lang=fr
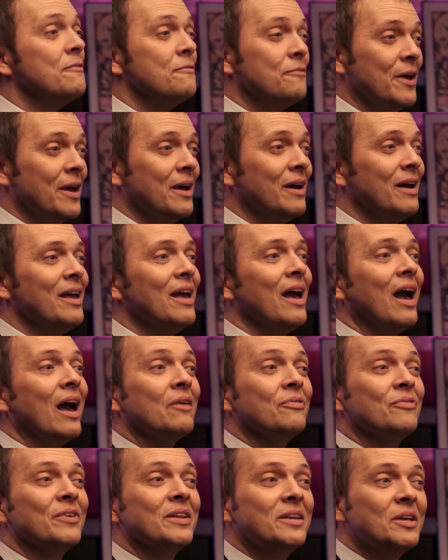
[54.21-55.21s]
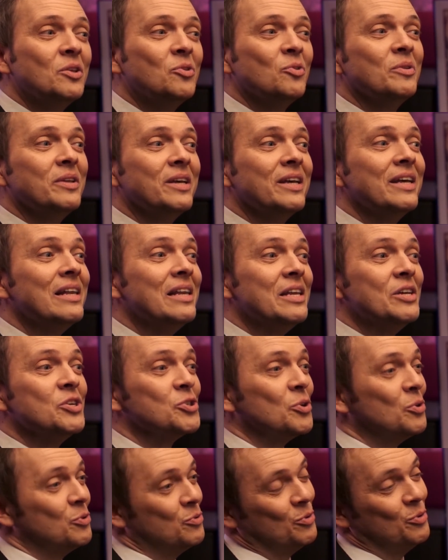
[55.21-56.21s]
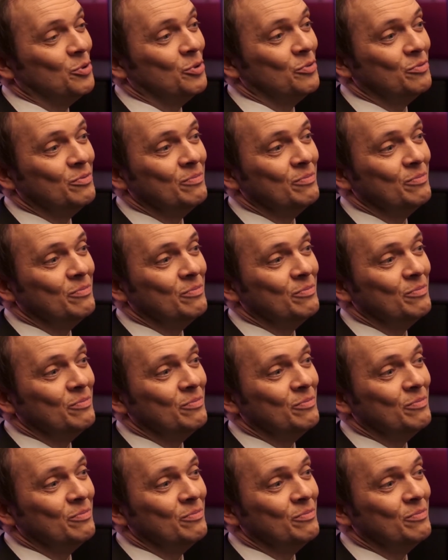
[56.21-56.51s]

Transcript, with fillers: faire afin d'étonner les gens autour de